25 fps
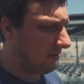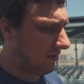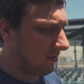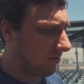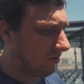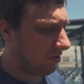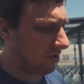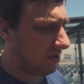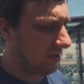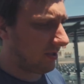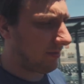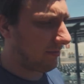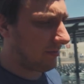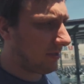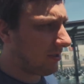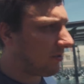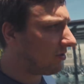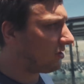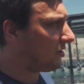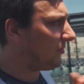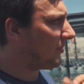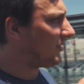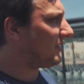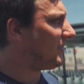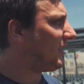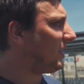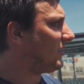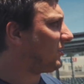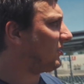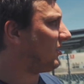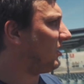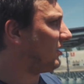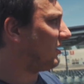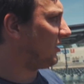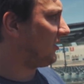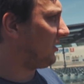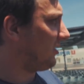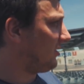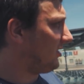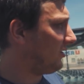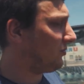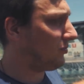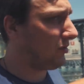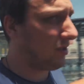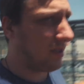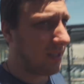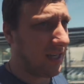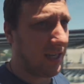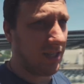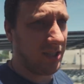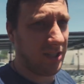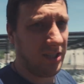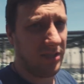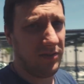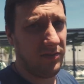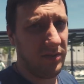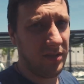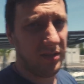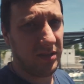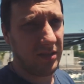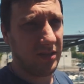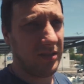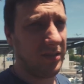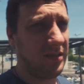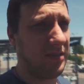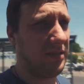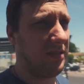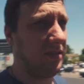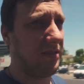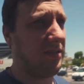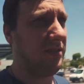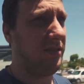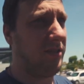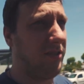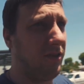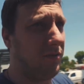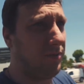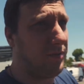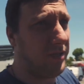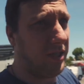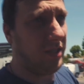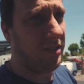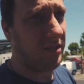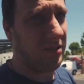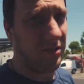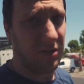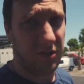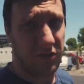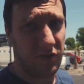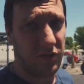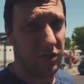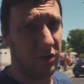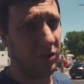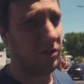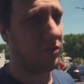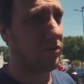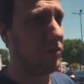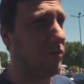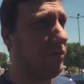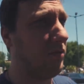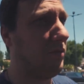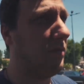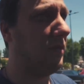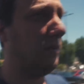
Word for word: Tylko, że do tego trzeba zjeżdżać, a ten jest przy trasie, więc idę obczaić, co jest w środku.